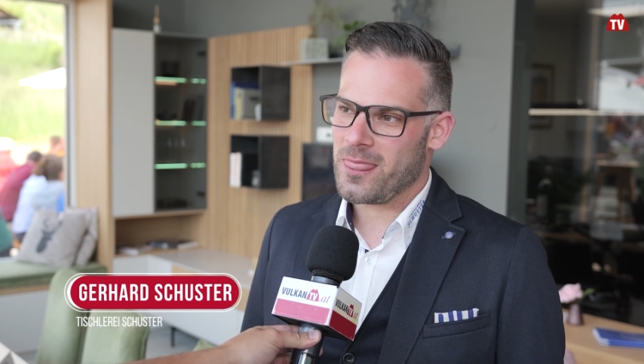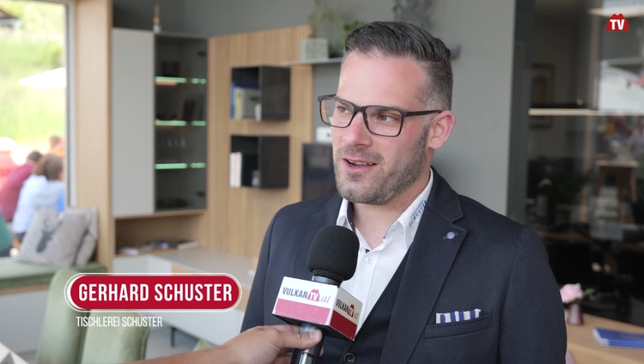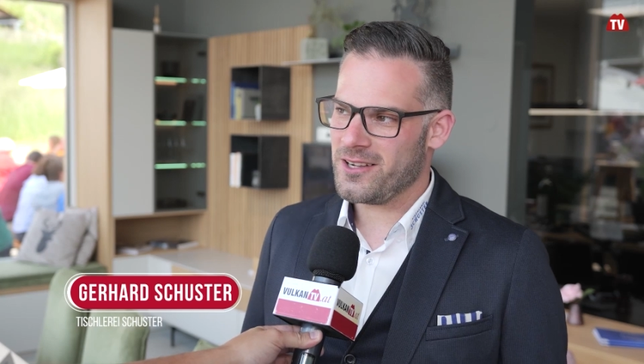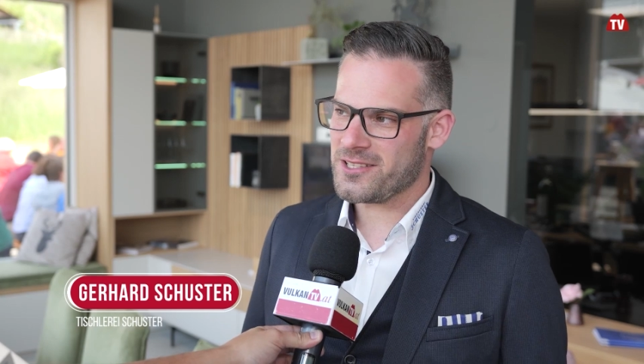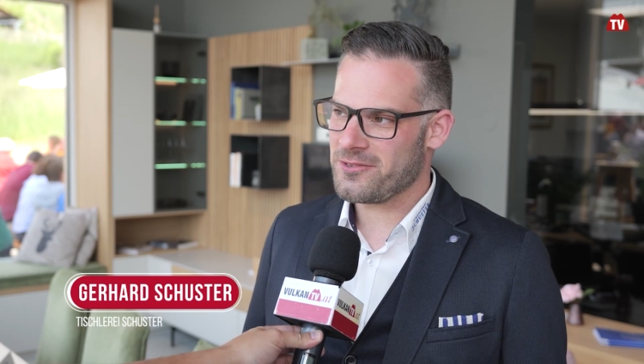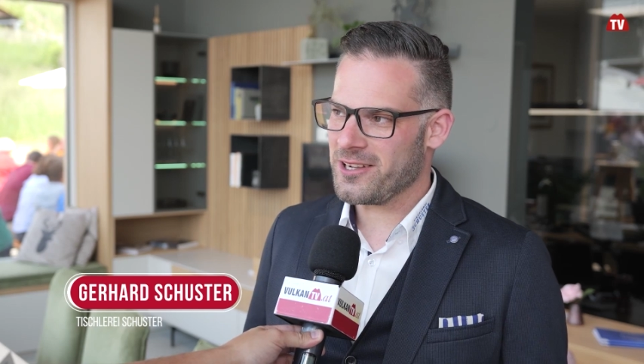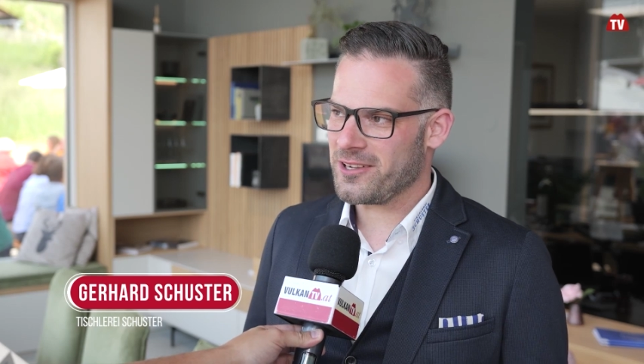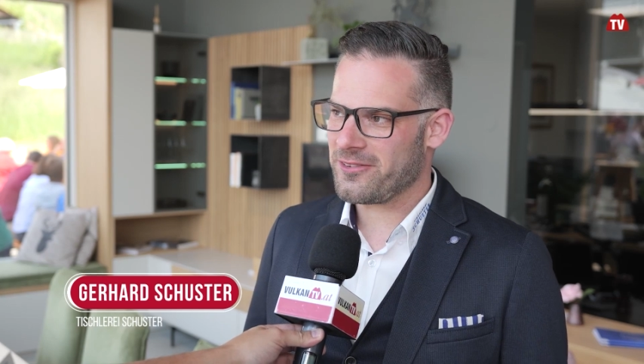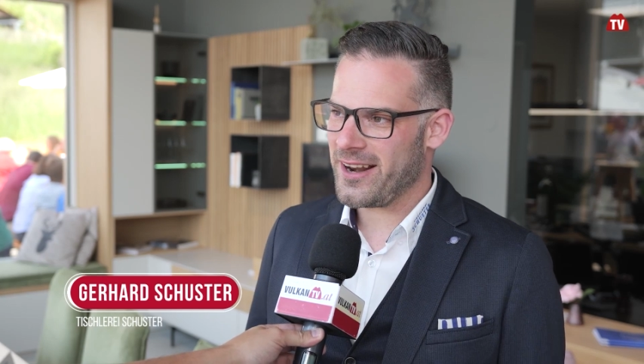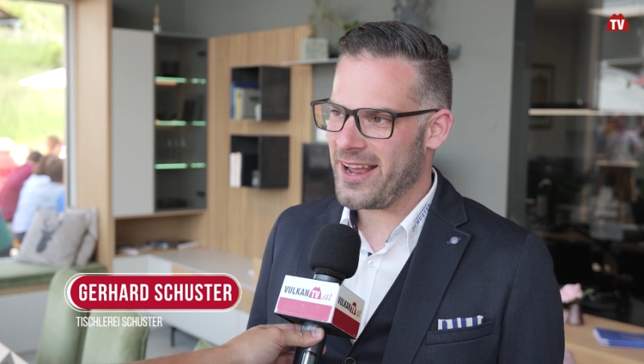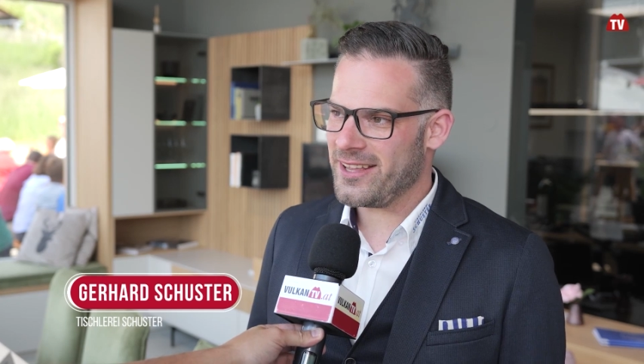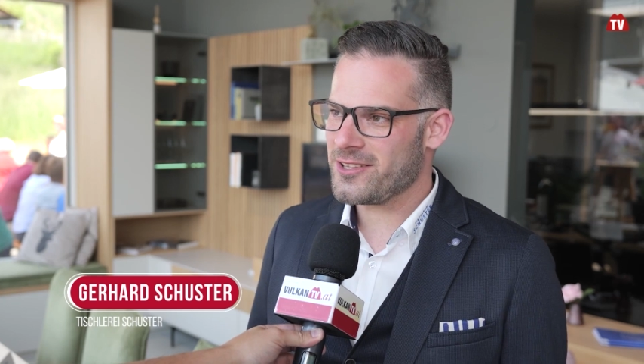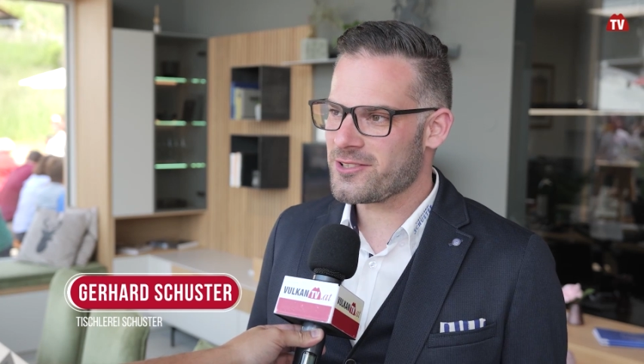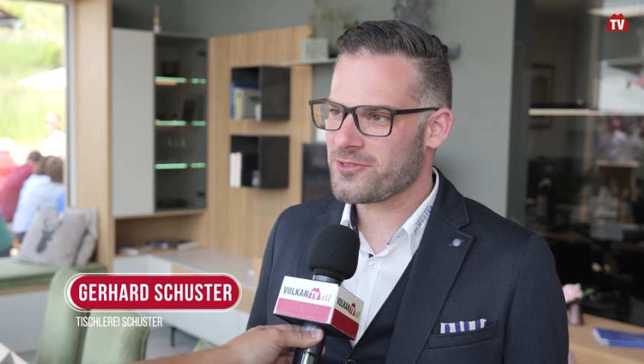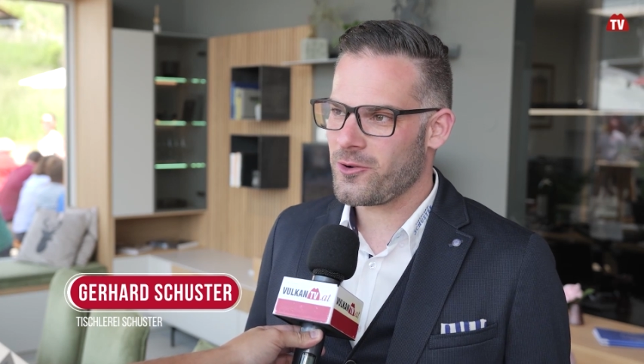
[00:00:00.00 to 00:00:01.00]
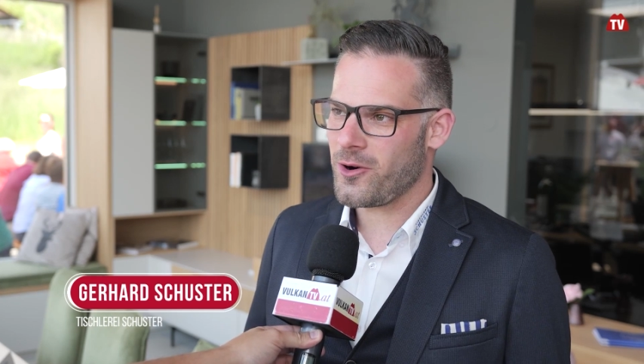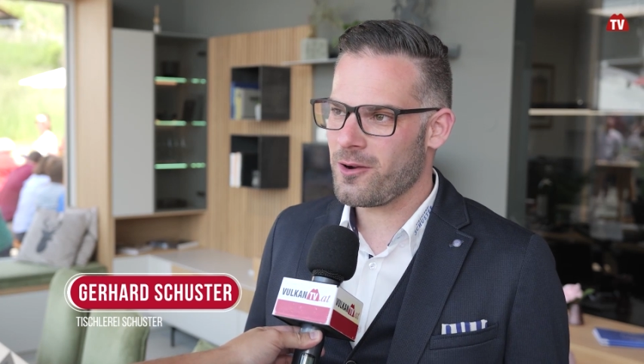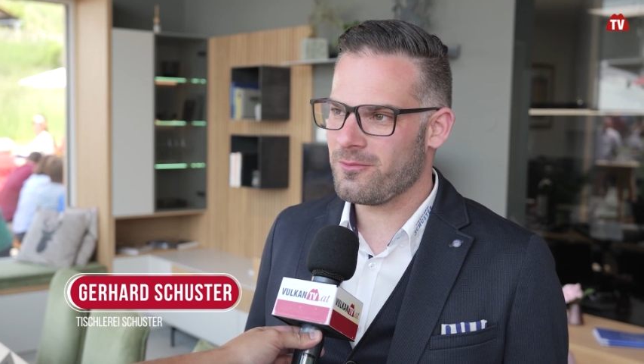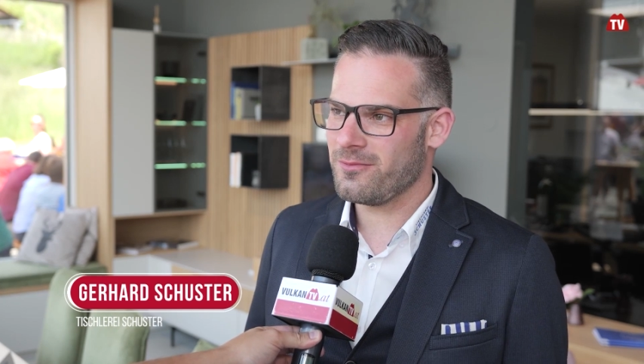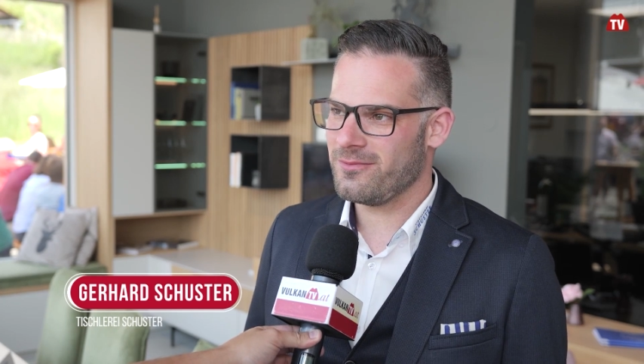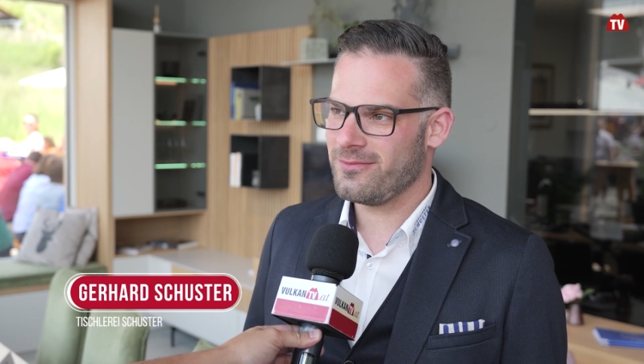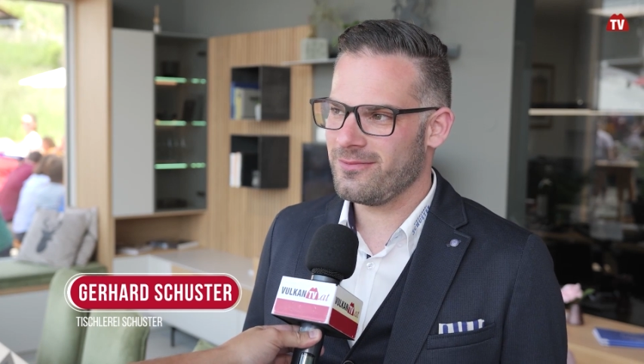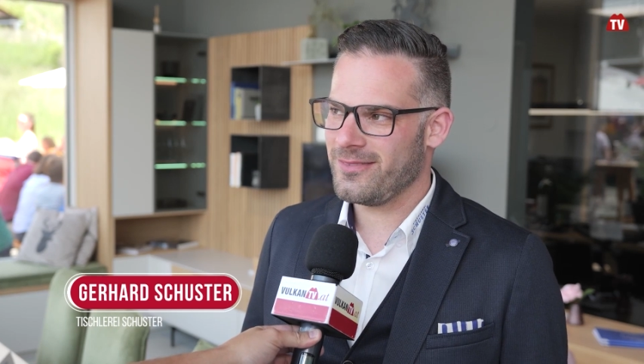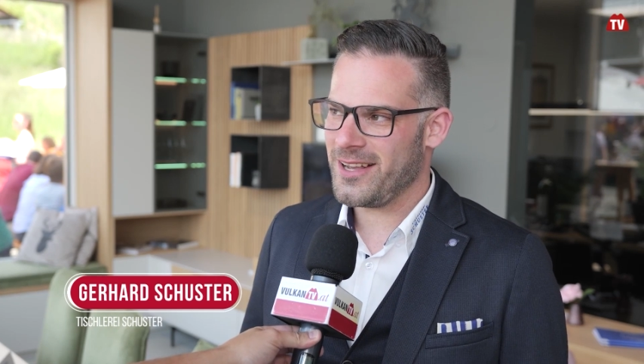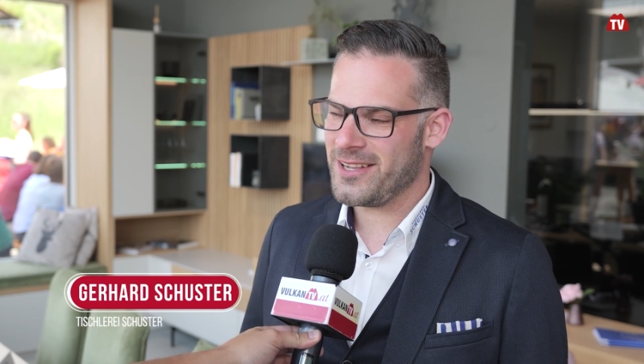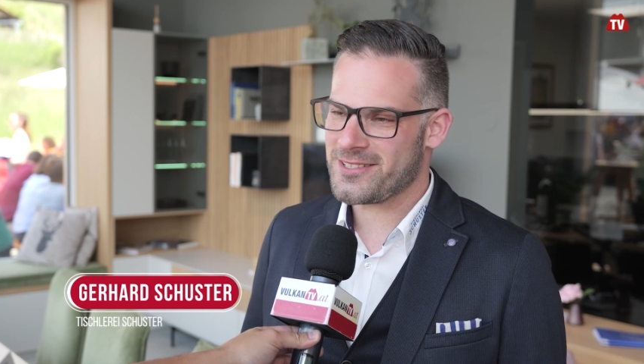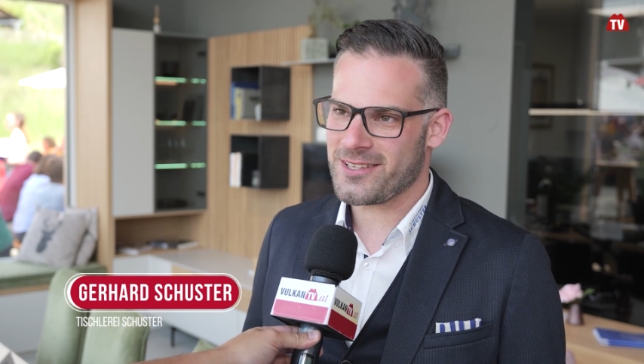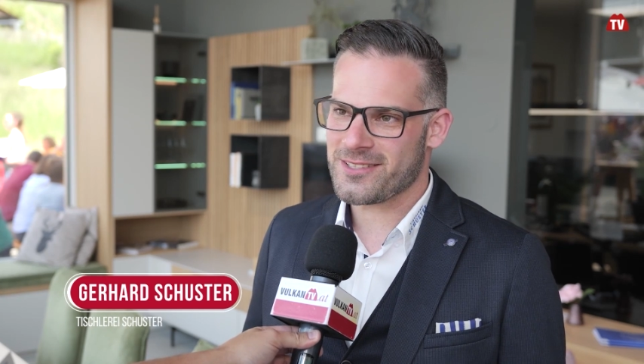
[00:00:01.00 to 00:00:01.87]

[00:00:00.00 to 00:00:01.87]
Also wir freuen uns vor allem es